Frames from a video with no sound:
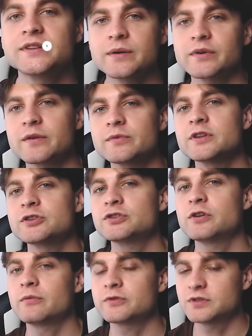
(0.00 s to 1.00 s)
тем, как мы
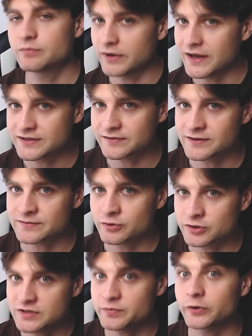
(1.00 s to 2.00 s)
начнем, у тебя есть
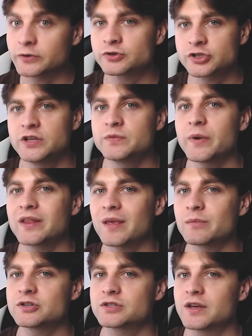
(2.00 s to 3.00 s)
возможность получить
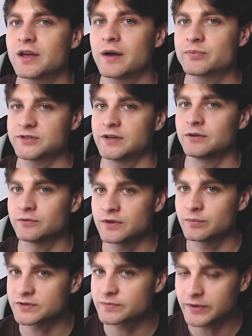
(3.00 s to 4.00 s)
пэта мечты
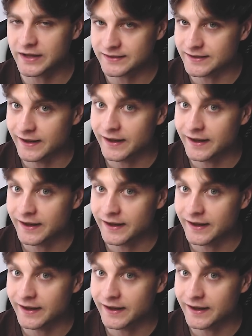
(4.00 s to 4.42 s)
абсолютно бесплатно.